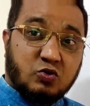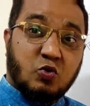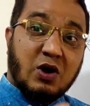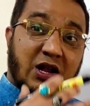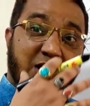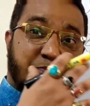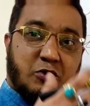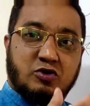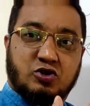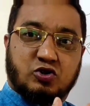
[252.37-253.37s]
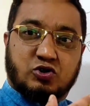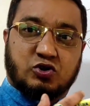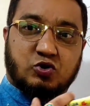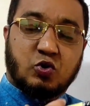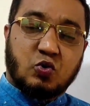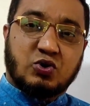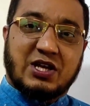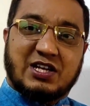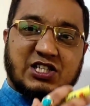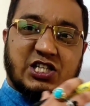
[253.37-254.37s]
গোড়ালি পর্যন্ত শুরু
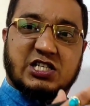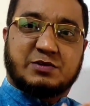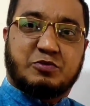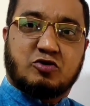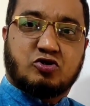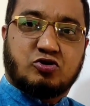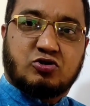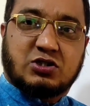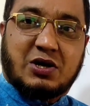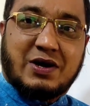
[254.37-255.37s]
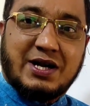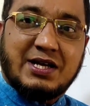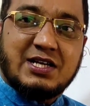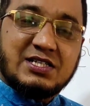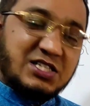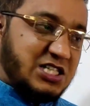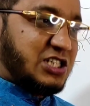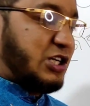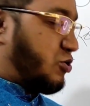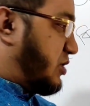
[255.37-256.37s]
থেকে শেষ পর্যন্ত যাওয়ার
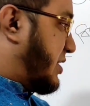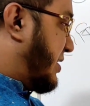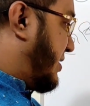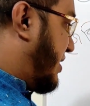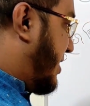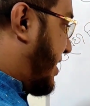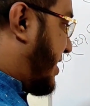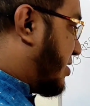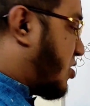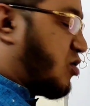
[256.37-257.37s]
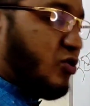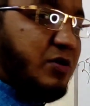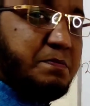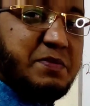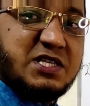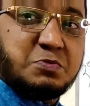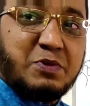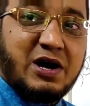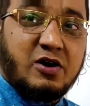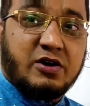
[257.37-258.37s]
চেষ্টা করে থাকেন এরা কখনোই
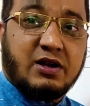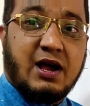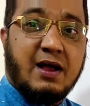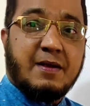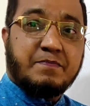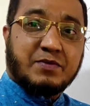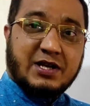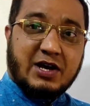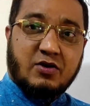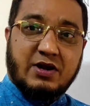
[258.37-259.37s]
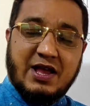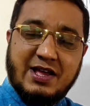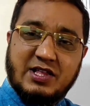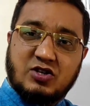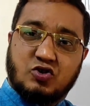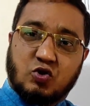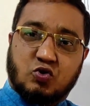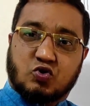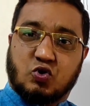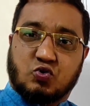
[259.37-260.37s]
পা হন না কারণ এদের যত
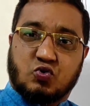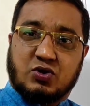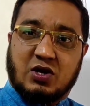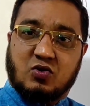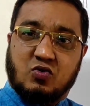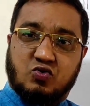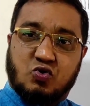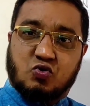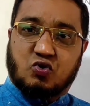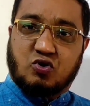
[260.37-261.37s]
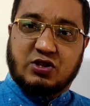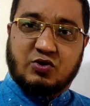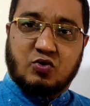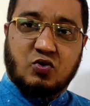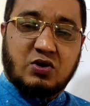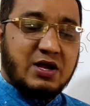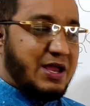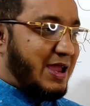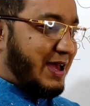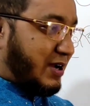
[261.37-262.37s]
শত্রু থাকুক যত ক্ষতি করুক
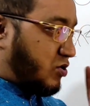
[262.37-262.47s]
এরা